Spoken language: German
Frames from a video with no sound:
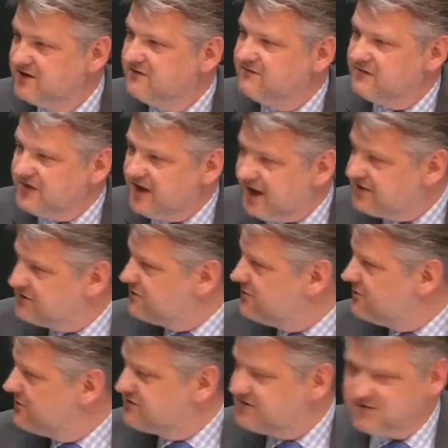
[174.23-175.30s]
von
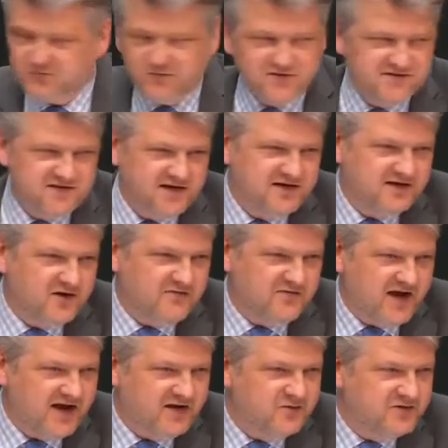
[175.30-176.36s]
98 Prozent auf
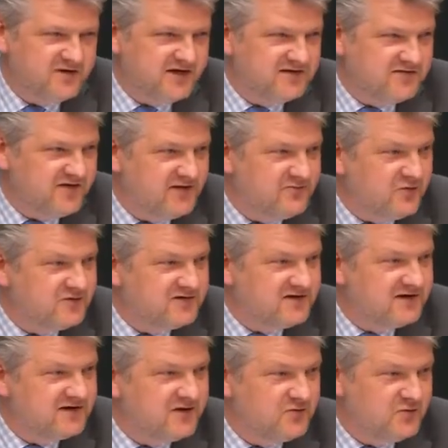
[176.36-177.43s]
102
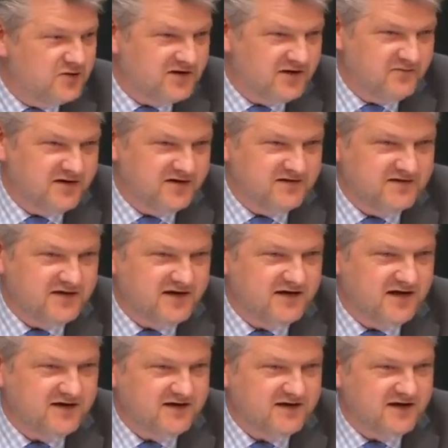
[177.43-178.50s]
Prozent erhöht haben, meine sehr
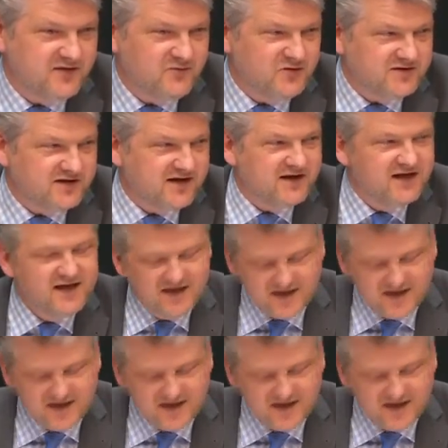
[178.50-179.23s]
geehrten Damen und Herren.